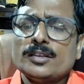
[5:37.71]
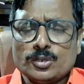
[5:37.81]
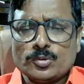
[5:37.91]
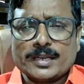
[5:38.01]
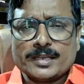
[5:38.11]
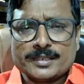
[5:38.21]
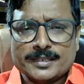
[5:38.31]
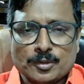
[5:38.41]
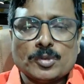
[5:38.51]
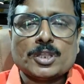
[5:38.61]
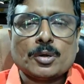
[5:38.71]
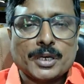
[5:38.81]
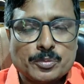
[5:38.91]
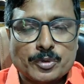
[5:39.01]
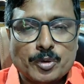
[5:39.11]
एंजॉय कीजिए तो मिलता हूँ
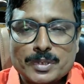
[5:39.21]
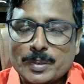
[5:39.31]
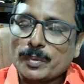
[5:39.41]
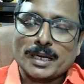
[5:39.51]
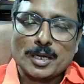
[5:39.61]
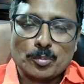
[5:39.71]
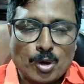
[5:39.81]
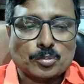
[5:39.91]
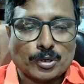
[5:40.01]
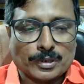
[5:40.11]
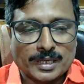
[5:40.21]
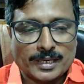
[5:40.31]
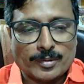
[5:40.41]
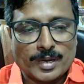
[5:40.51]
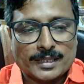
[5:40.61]
नेक्स्ट वीडियो में तब तक के लिए बहुत बहुत
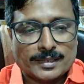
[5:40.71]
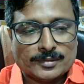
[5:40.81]
धन्यवाद